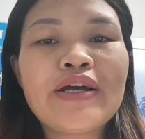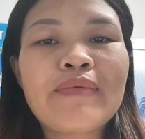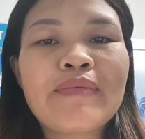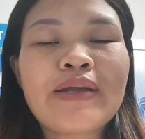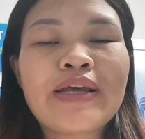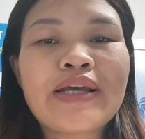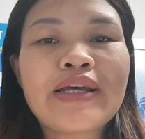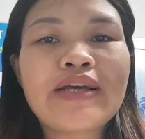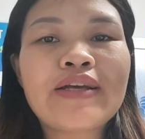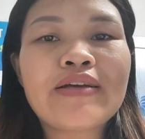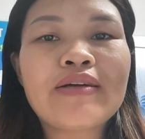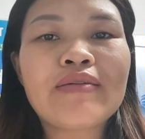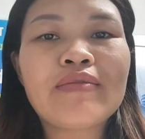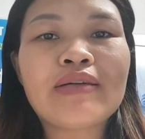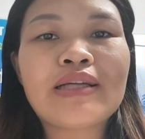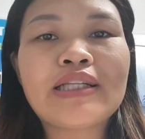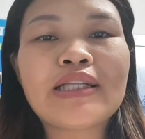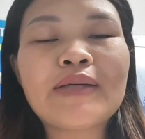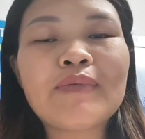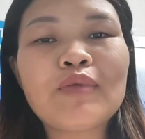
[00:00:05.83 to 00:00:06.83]
Hôm nay cô
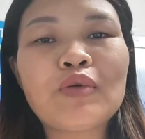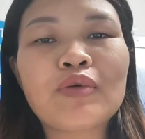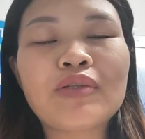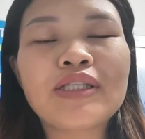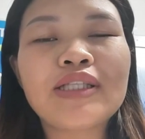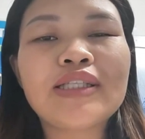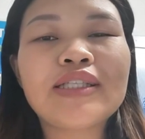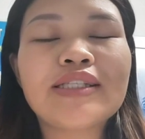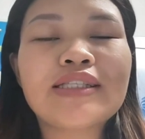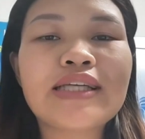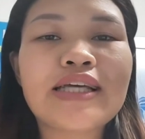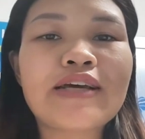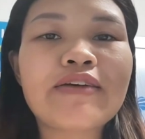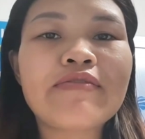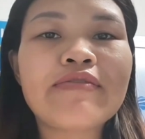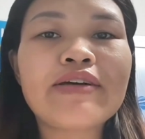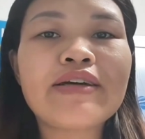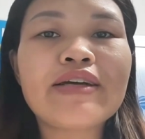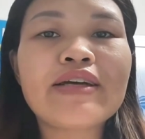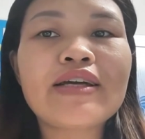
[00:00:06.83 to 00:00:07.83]
lại tiếp tục chia sẻ
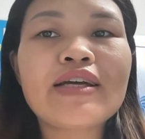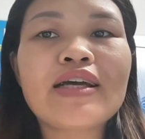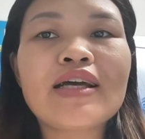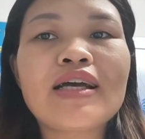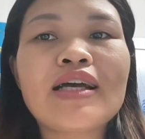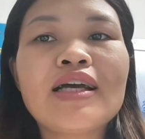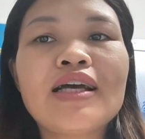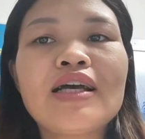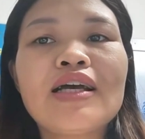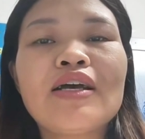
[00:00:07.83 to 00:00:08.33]
với à,